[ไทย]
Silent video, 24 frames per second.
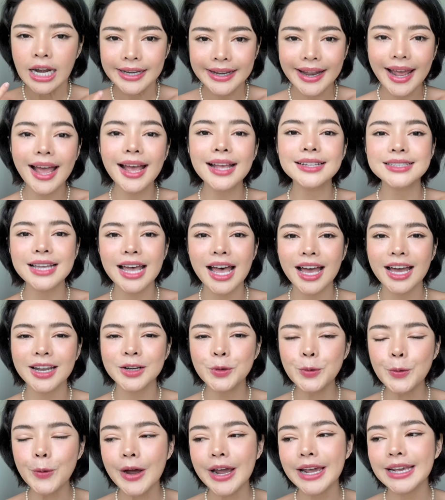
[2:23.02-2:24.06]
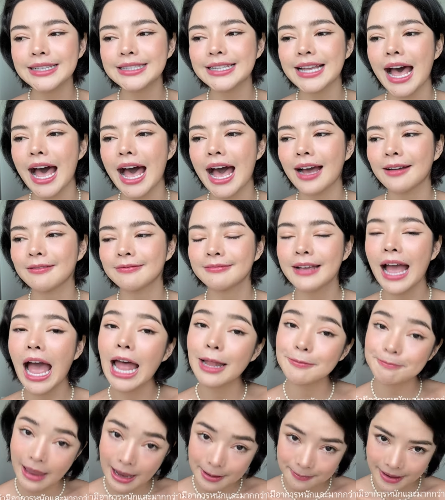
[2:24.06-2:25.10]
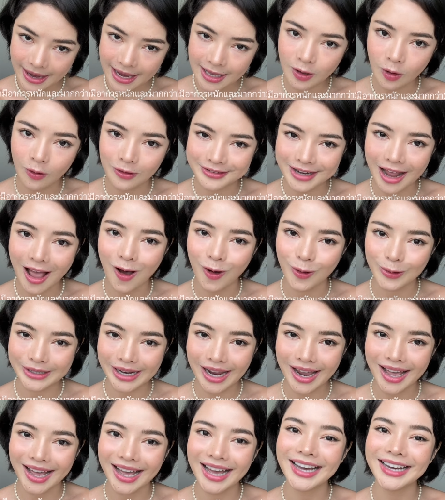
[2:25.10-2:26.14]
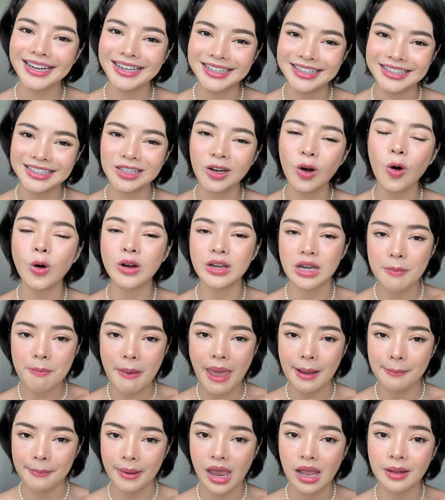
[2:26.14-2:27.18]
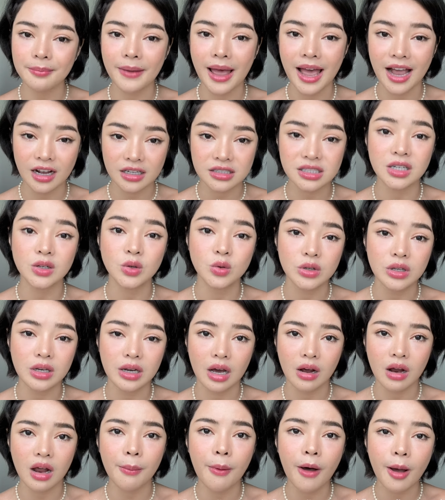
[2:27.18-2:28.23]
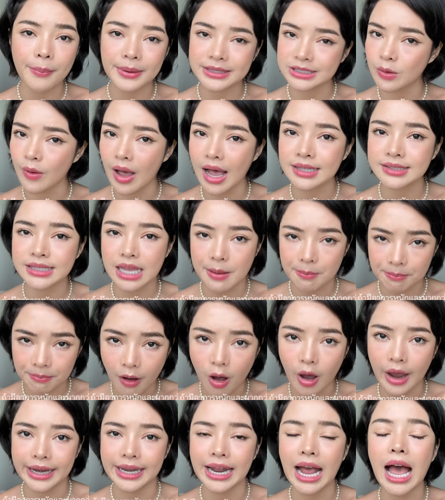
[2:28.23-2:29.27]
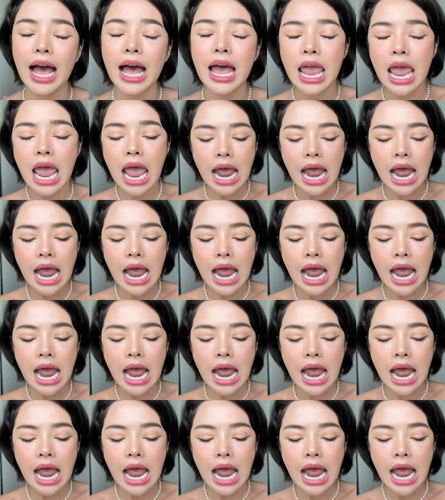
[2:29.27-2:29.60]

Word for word: น่าจะด้วยจากการแปลงเพศของเรานะคะเออคนที่แปลงเพศมาก็จะรู้อยู่แล้วกระเพาะปัสสาวะอักเสบบ่อยนะคะ